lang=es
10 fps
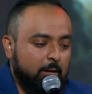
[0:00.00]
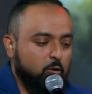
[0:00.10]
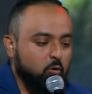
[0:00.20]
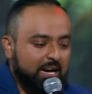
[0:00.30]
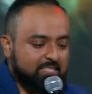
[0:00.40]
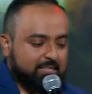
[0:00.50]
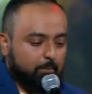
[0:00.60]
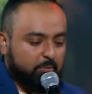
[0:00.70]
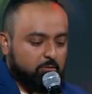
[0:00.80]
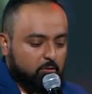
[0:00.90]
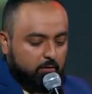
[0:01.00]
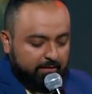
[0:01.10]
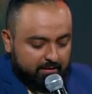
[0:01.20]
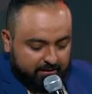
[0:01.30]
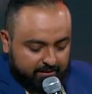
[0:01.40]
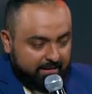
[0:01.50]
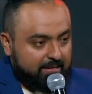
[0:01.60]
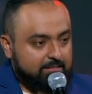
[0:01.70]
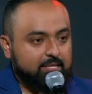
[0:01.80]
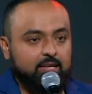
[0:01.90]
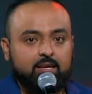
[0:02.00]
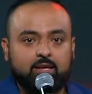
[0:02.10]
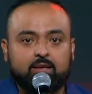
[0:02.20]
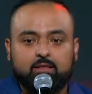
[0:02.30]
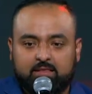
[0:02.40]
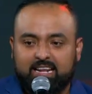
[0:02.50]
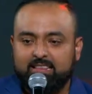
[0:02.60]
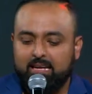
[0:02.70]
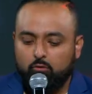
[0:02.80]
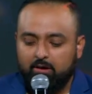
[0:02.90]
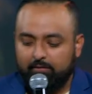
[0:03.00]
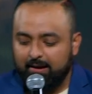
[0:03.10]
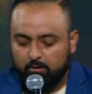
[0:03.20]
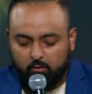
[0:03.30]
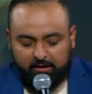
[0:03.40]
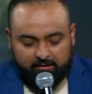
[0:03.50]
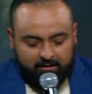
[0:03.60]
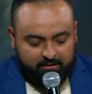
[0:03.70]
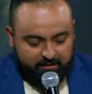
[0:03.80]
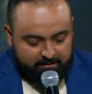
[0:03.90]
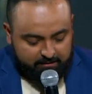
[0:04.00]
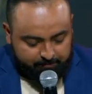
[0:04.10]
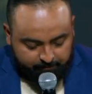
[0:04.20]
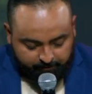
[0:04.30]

Lucas capítulo 23, 39 al 43.